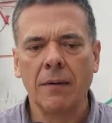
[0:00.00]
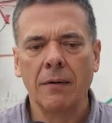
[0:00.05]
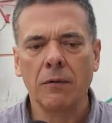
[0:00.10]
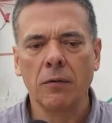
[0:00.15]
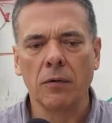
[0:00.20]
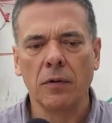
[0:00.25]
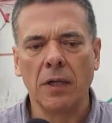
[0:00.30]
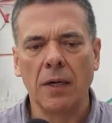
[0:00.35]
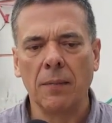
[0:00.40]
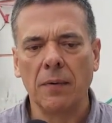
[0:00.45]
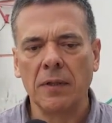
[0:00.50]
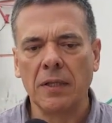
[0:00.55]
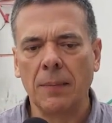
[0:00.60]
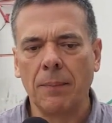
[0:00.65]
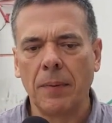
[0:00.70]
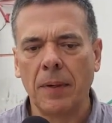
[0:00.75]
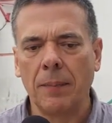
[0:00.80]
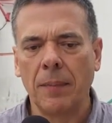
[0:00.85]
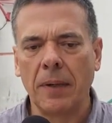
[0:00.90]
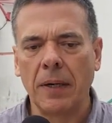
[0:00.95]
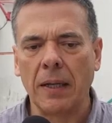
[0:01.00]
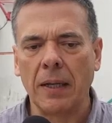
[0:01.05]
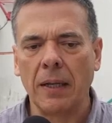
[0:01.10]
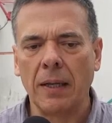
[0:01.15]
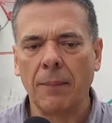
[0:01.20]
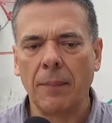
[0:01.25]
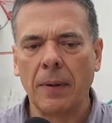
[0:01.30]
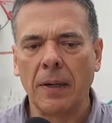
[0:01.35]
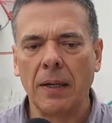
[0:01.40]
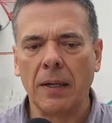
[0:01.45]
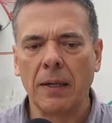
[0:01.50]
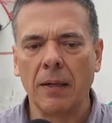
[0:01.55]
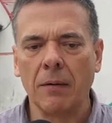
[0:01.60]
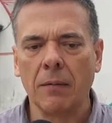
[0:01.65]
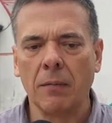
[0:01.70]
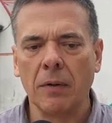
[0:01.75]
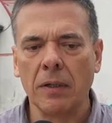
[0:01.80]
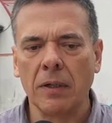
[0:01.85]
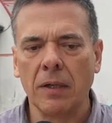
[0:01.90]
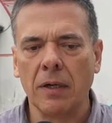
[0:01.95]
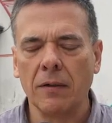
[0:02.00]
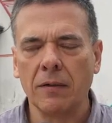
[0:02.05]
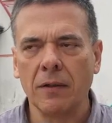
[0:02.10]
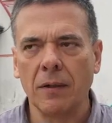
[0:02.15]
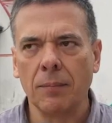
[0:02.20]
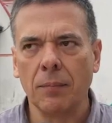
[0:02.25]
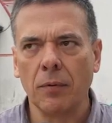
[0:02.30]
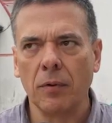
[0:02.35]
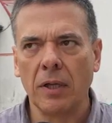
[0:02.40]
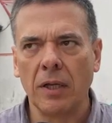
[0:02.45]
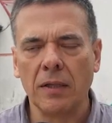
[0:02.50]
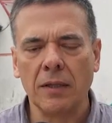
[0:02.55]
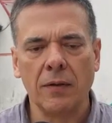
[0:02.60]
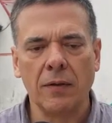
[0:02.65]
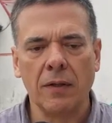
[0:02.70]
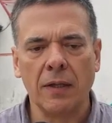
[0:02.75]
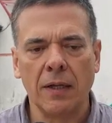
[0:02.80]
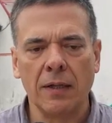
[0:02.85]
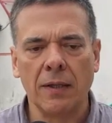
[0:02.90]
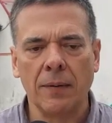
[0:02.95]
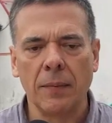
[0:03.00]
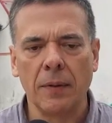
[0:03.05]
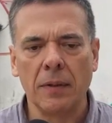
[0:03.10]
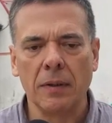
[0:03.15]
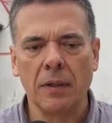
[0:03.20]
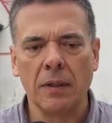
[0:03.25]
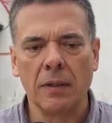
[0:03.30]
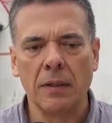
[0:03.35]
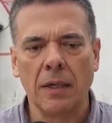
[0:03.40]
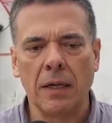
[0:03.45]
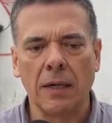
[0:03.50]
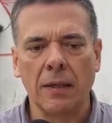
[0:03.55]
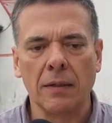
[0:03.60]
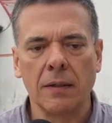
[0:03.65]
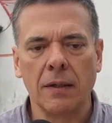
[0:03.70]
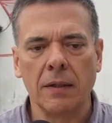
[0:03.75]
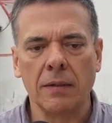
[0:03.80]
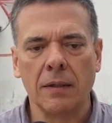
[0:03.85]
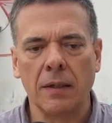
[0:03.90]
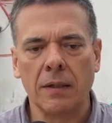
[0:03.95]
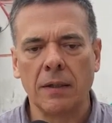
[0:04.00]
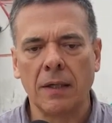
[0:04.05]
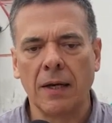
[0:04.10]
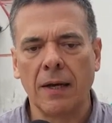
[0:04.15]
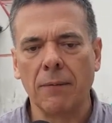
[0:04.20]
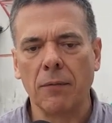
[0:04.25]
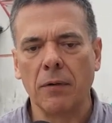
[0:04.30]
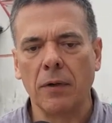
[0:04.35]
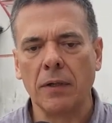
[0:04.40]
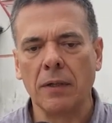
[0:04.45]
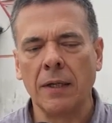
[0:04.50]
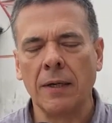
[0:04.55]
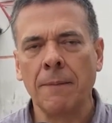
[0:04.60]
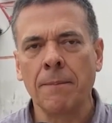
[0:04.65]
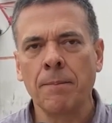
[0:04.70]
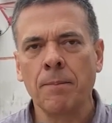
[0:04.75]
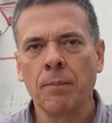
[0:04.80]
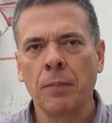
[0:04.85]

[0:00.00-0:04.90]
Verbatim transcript: Totalmente preparada para cualquier tipo de actividad también en la ANDE, esta camioneta,